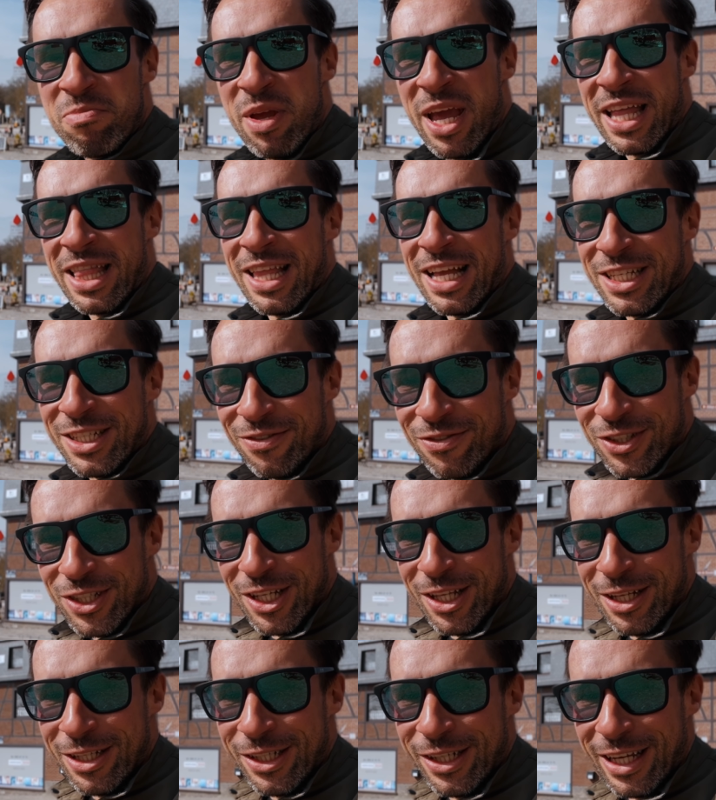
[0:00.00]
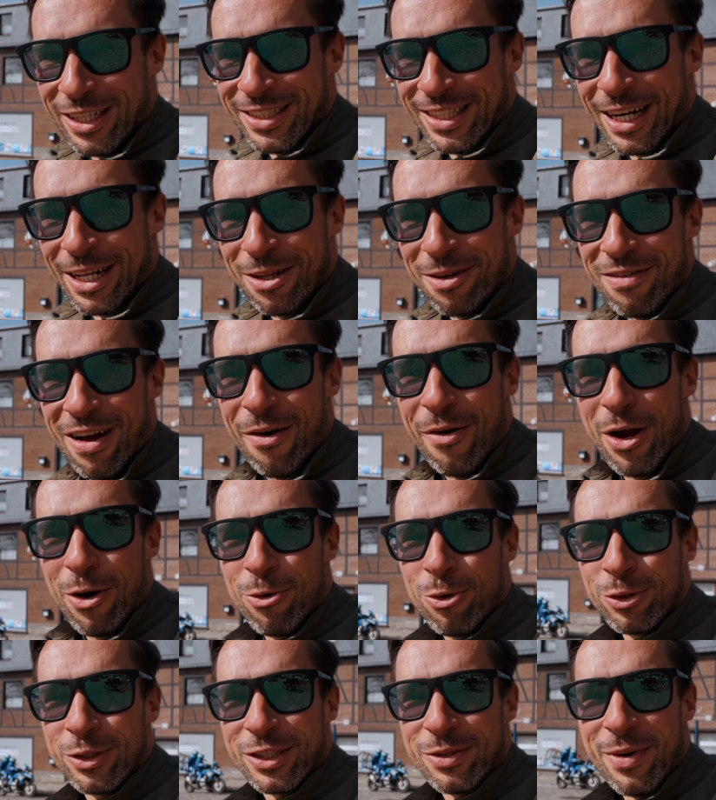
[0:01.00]
Biedne dziewczyny dzisiaj startowały
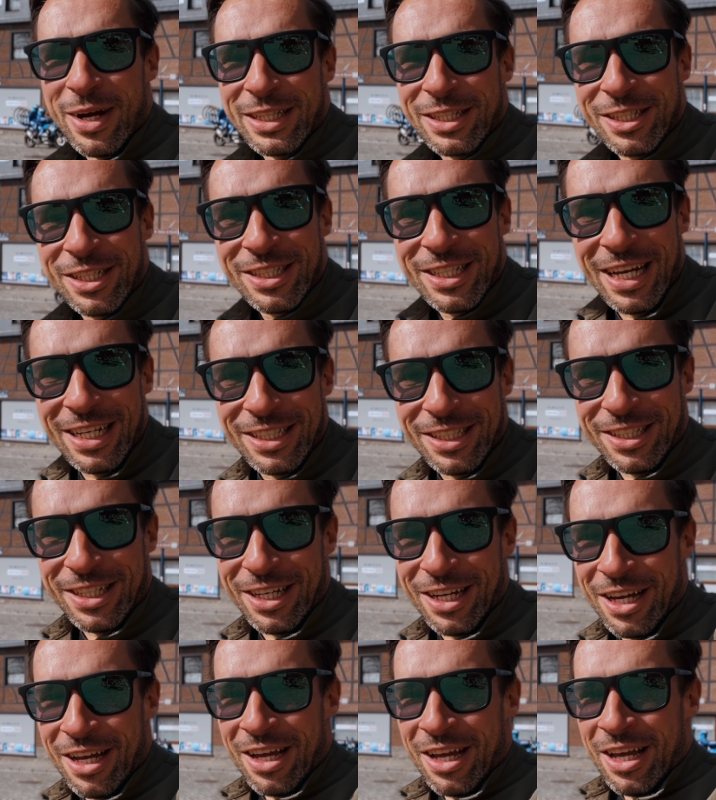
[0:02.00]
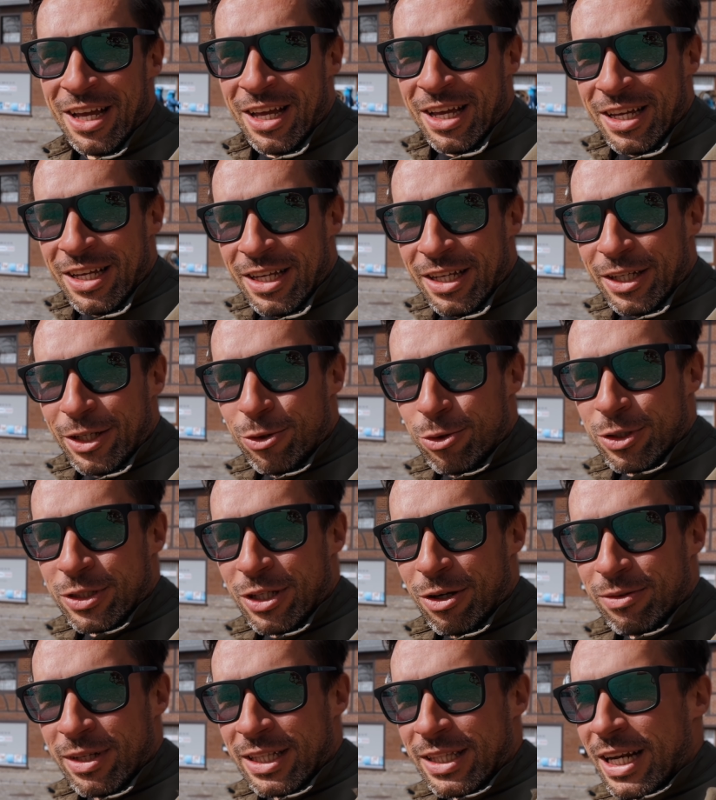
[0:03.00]
8.30 i już
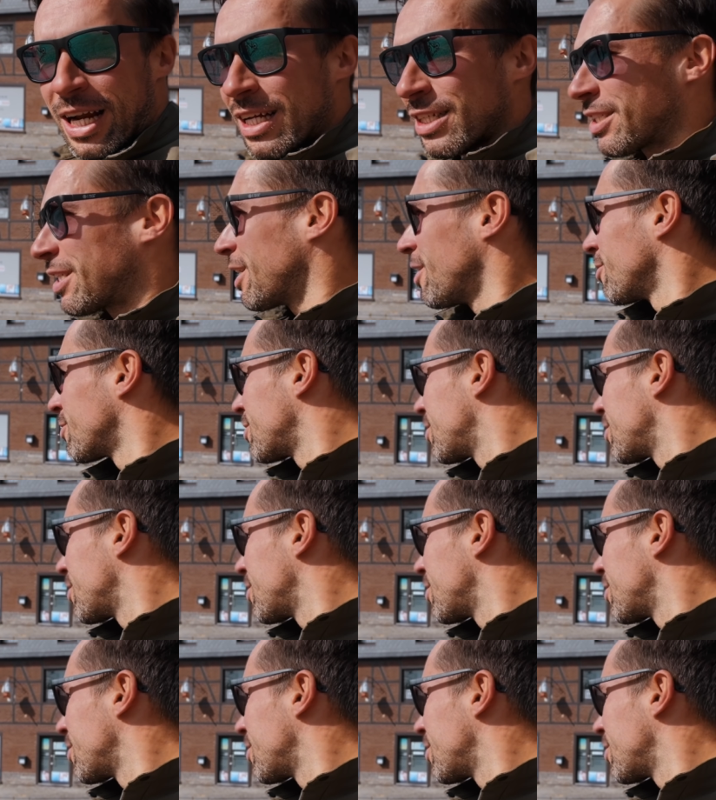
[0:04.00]
są na trasie od